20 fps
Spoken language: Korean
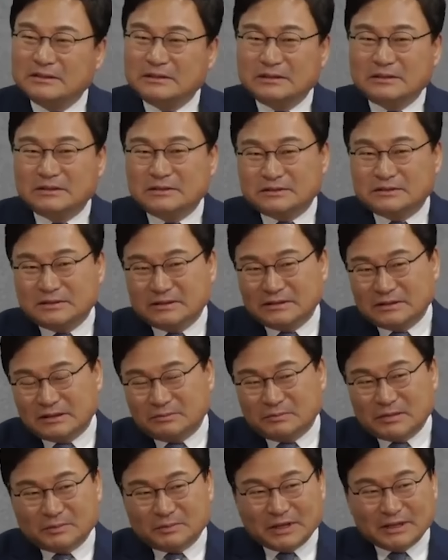
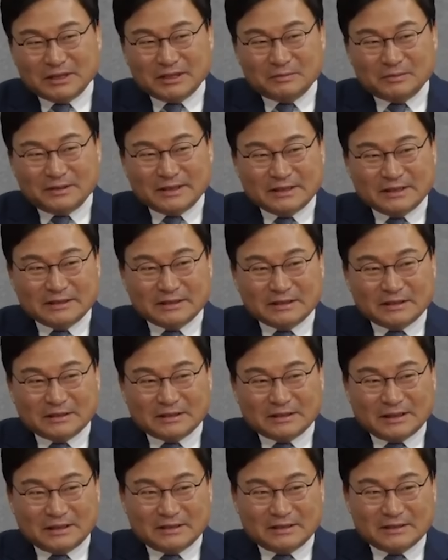이상지검에는뭐 이미
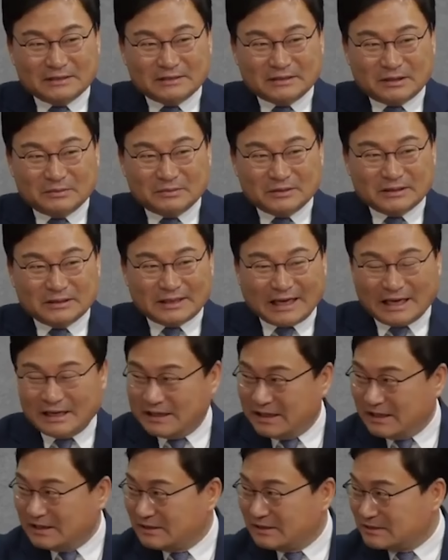어, 구속이
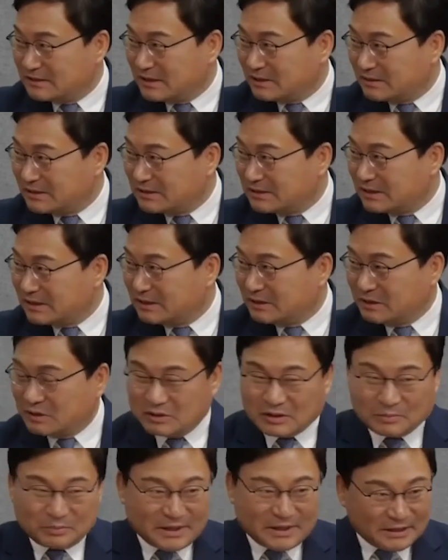돼 있죠.
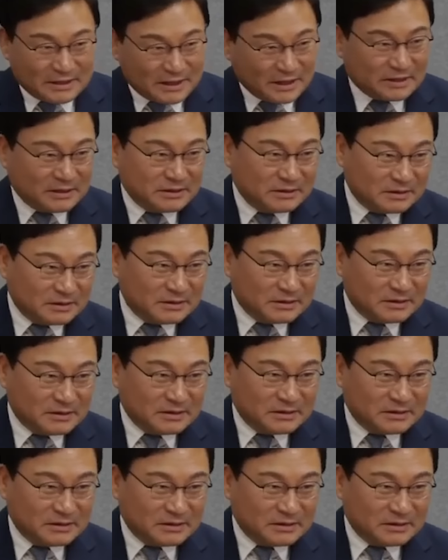이 네, 구속이 돼